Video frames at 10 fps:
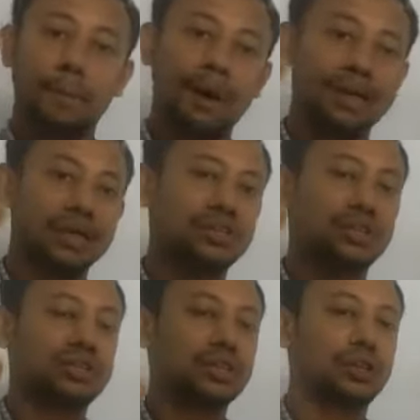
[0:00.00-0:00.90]
বাধা
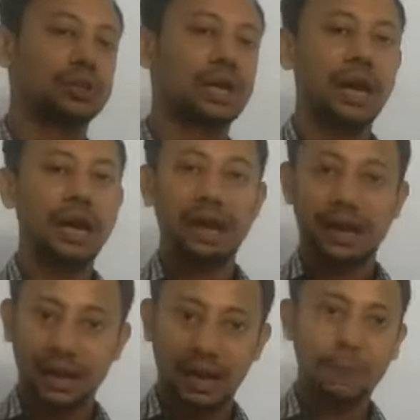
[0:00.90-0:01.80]
সৃষ্টি করতে
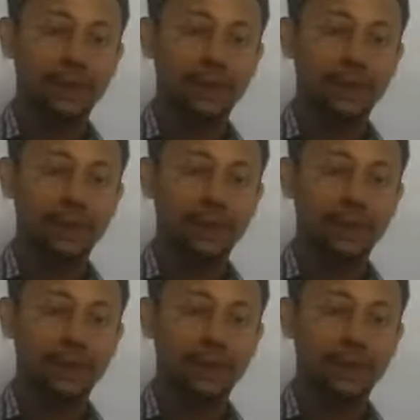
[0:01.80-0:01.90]
না